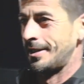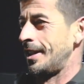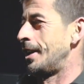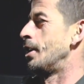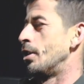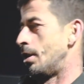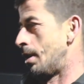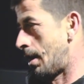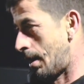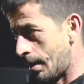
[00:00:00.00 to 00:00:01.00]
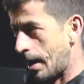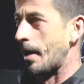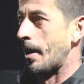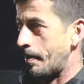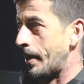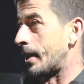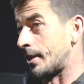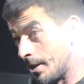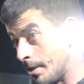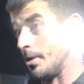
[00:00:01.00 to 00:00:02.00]
él, es un tipo fachero.
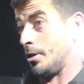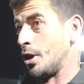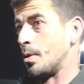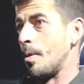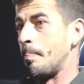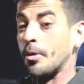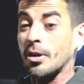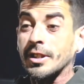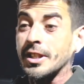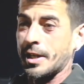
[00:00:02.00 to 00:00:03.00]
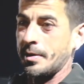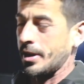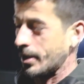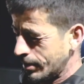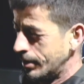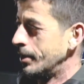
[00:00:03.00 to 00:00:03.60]
aparte, de buen porte, tiene que venir,